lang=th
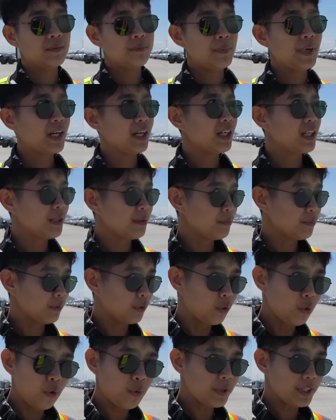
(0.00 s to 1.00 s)
แม่ก็เลย
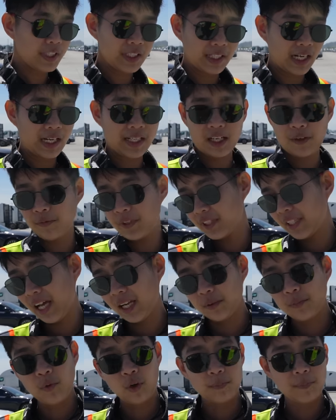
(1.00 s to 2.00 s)
รู้วิธีการทำวีซ่า
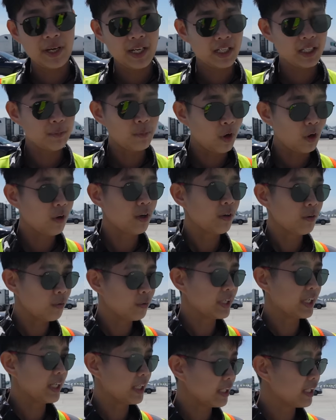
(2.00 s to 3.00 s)
ทั้งหมดแม่ก็เลยบอกว่าโอ
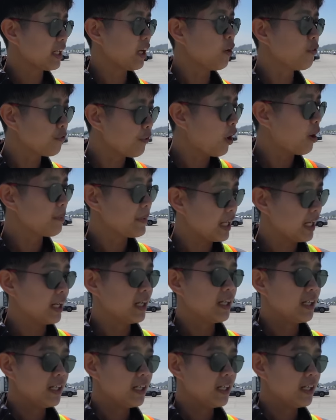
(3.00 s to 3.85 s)
เคงั้นเอาฟอร์มเนี่ย